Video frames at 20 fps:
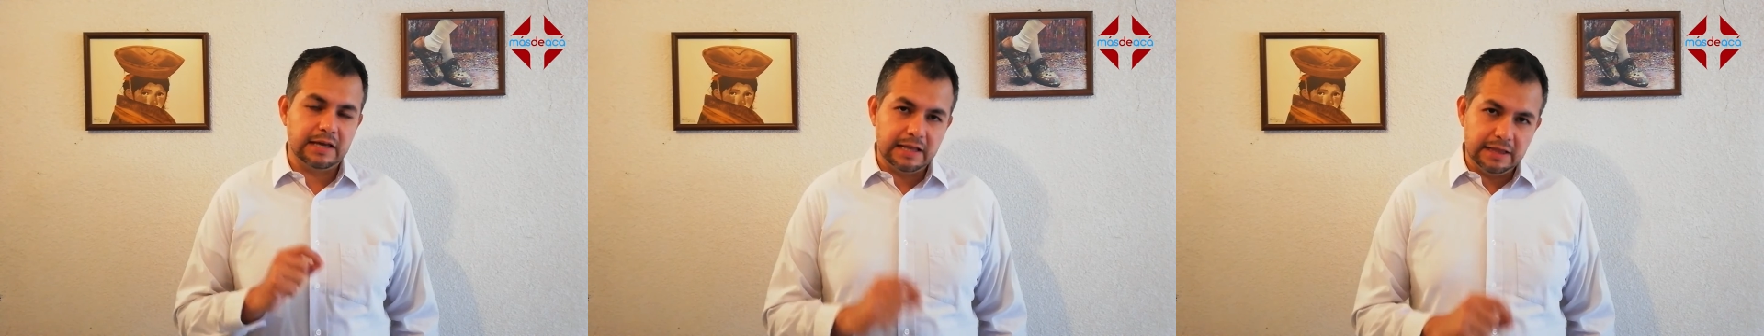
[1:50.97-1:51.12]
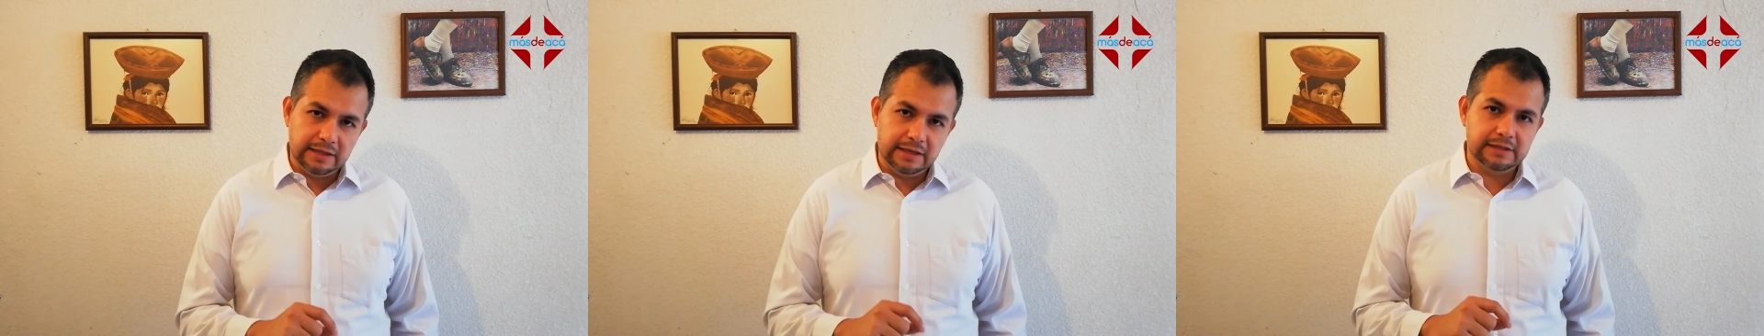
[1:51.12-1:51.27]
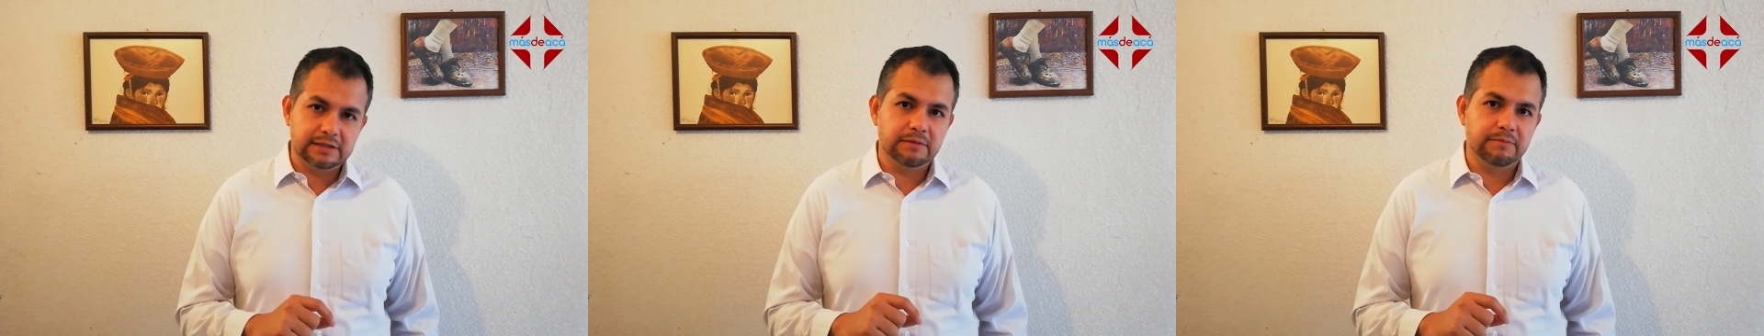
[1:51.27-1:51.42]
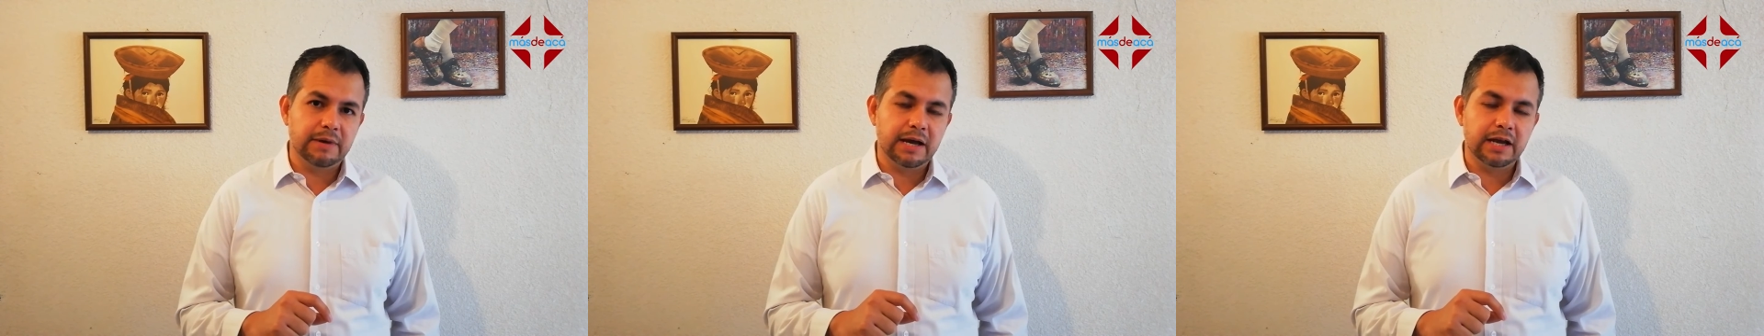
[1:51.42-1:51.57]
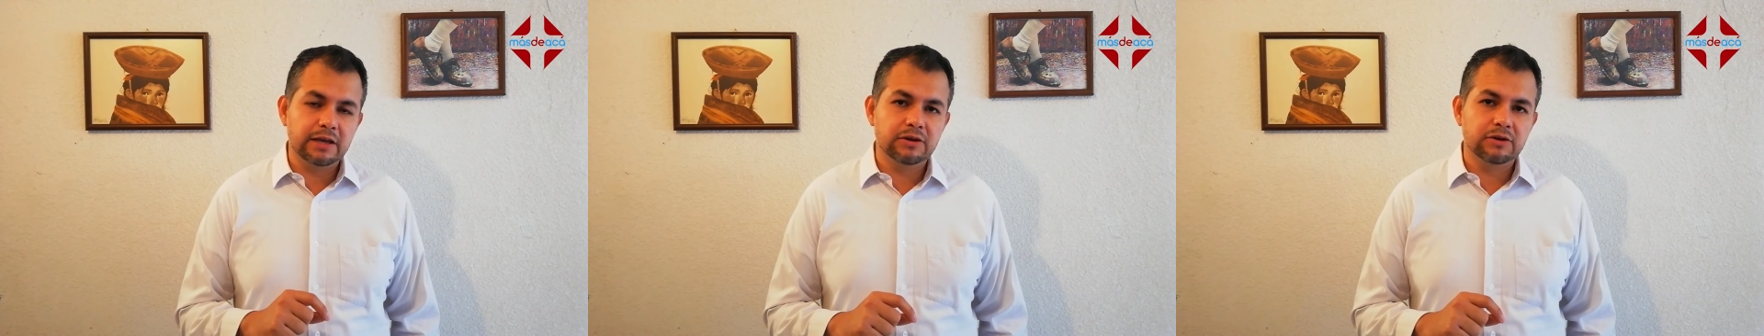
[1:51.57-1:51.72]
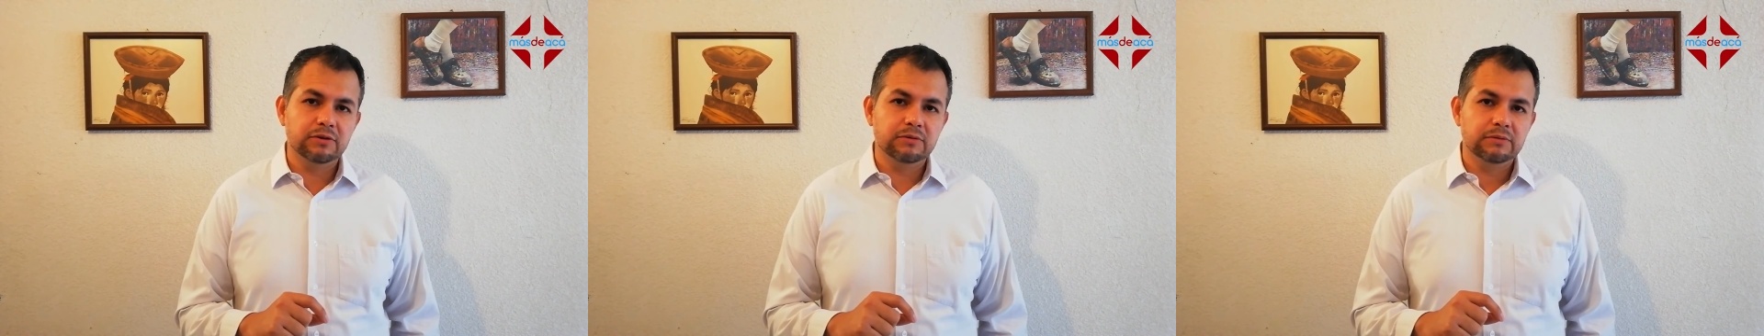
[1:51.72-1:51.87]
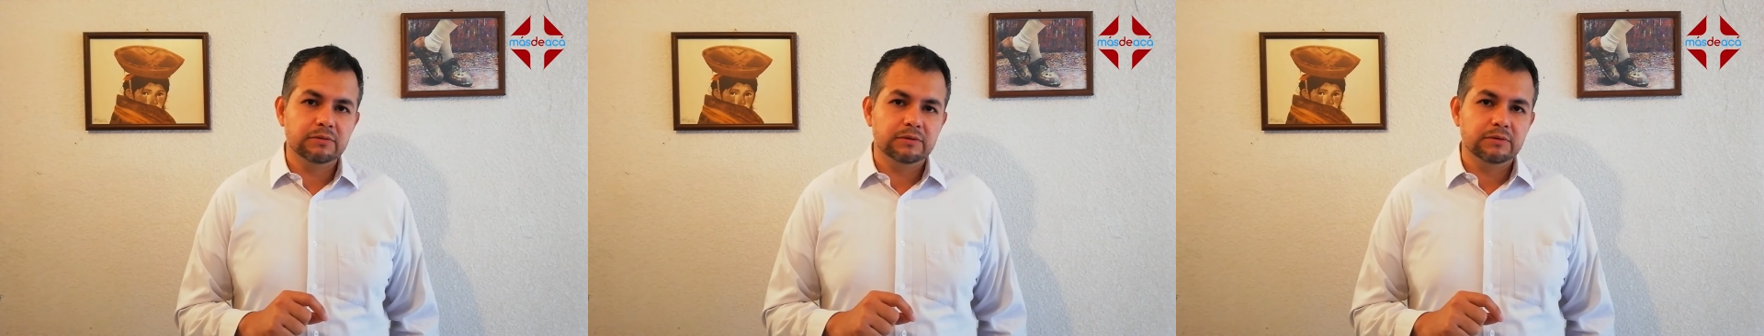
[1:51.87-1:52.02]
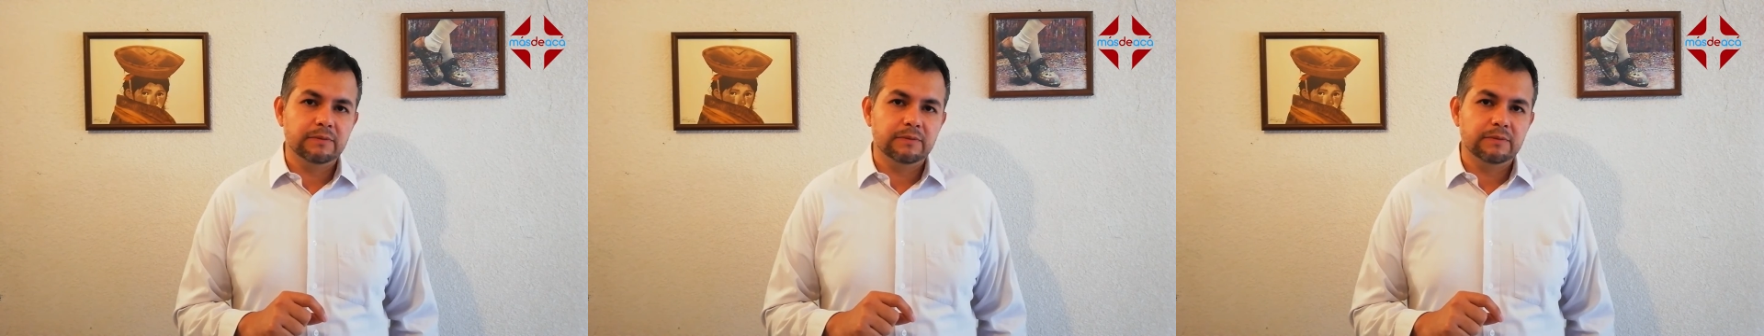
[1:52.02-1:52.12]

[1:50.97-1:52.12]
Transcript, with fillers: el 10 de mayo